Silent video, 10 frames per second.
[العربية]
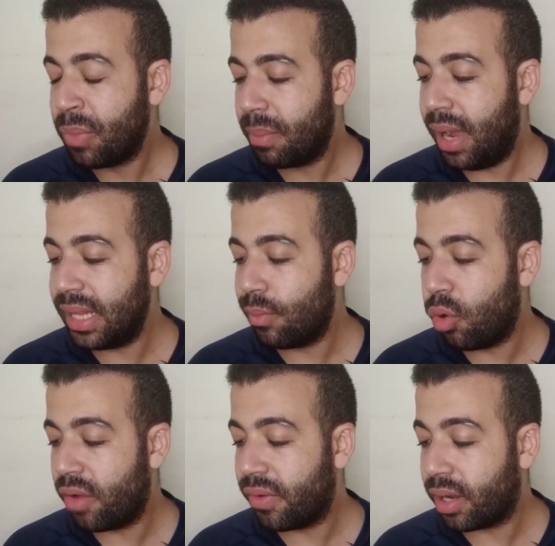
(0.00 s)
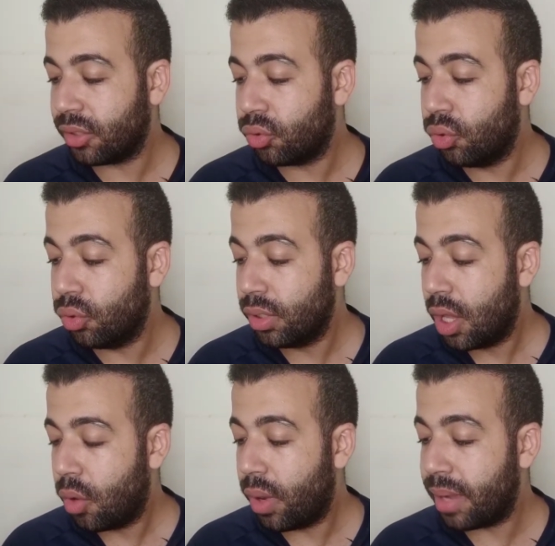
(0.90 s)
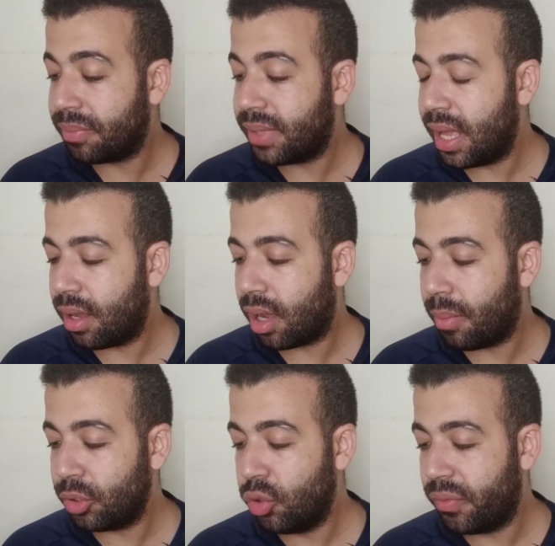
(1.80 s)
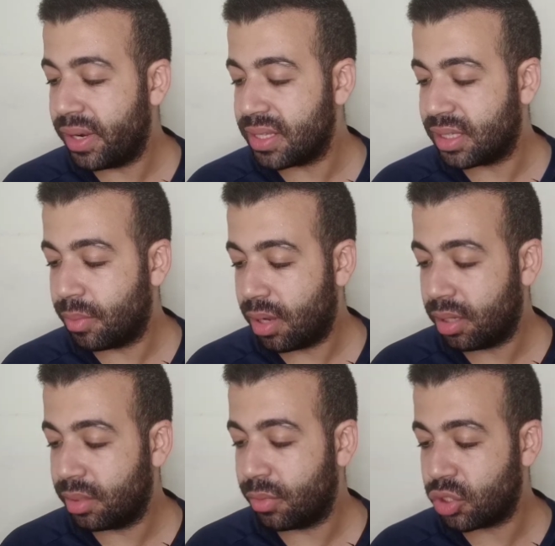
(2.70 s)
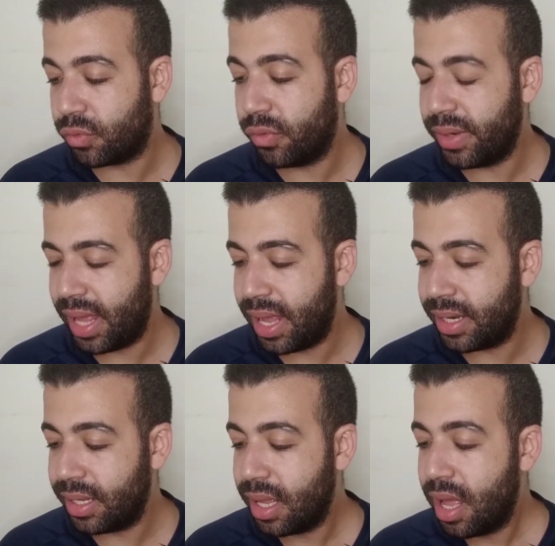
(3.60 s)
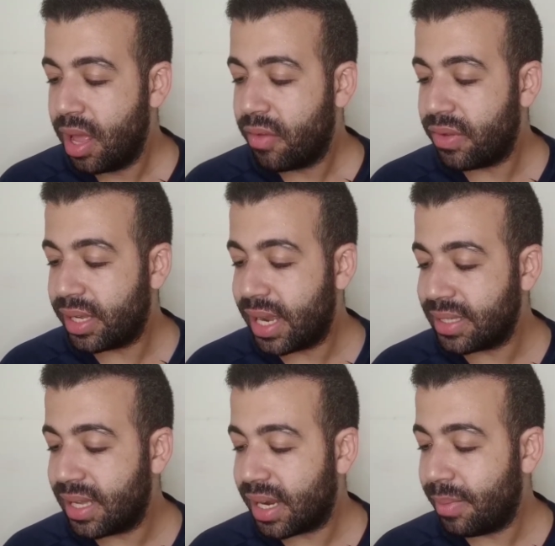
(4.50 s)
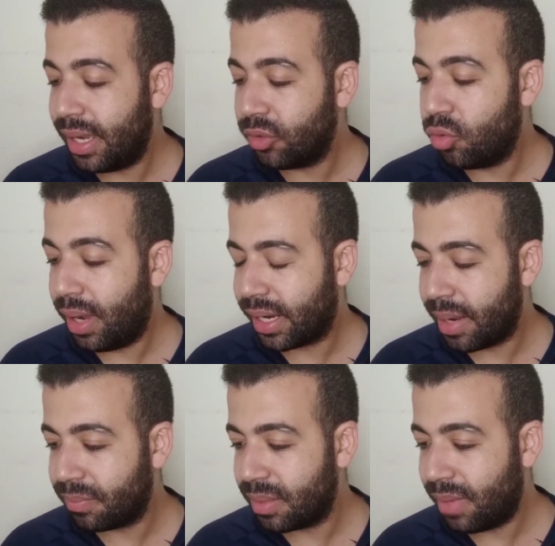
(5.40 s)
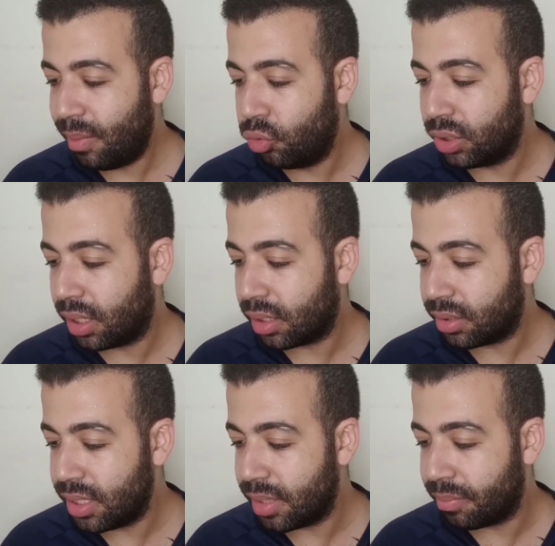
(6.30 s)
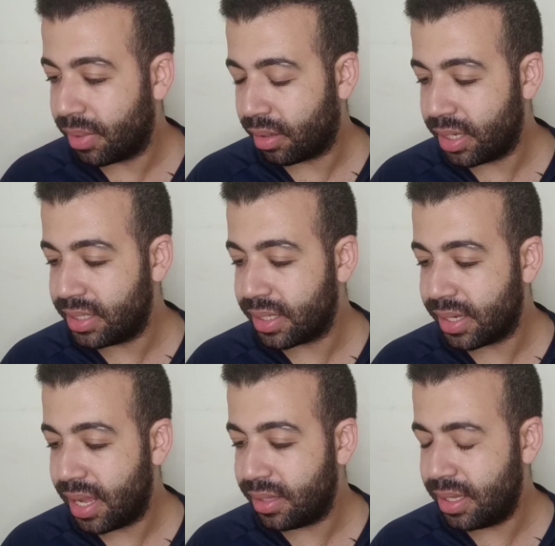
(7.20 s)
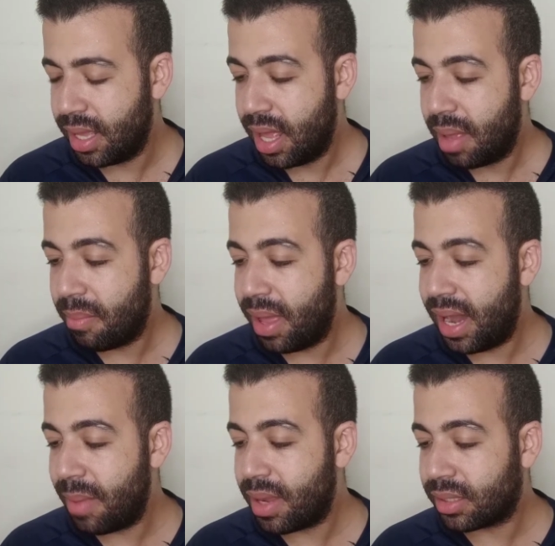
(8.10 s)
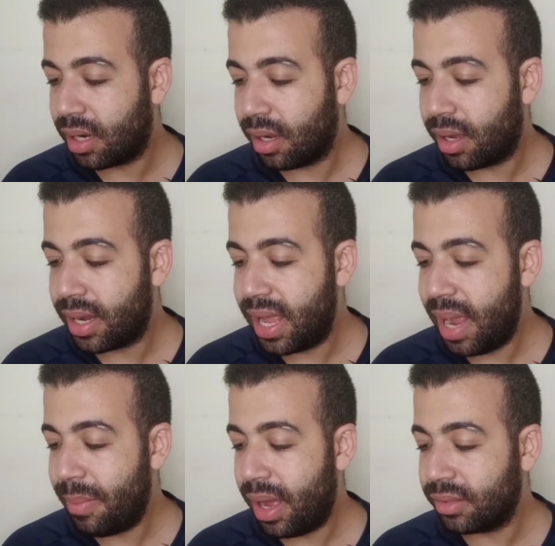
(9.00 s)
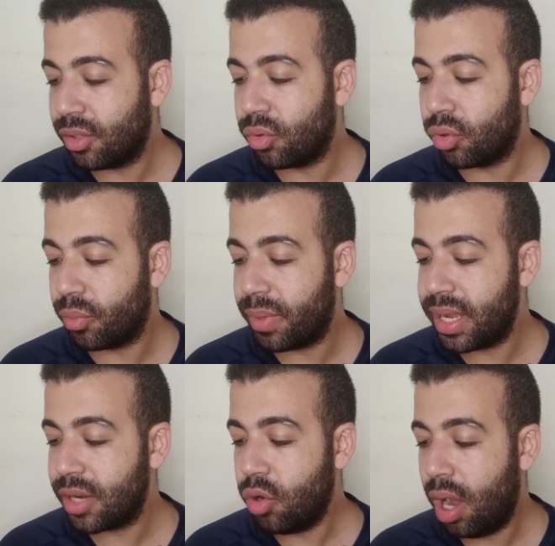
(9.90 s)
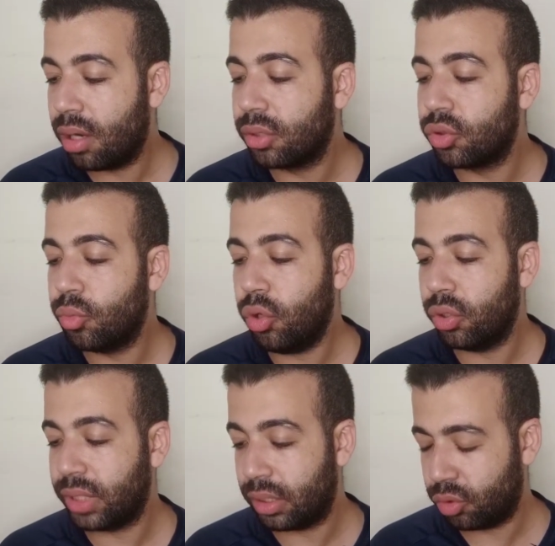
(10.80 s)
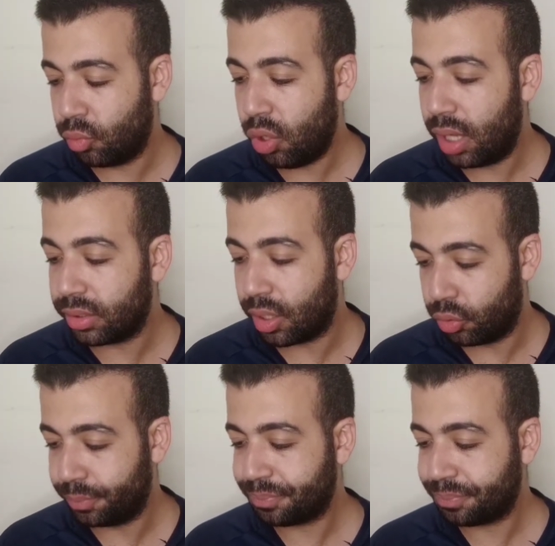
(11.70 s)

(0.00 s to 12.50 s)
بعد موافقته وابداء رغبته في الاستمرار ضمن صفوف الاهلي في جلسه جمعته مع الكابتن محمود الخطيب رئيس النادي ما لم يتلقى اللاعب عرضا اوروبيا يحقق طموحاته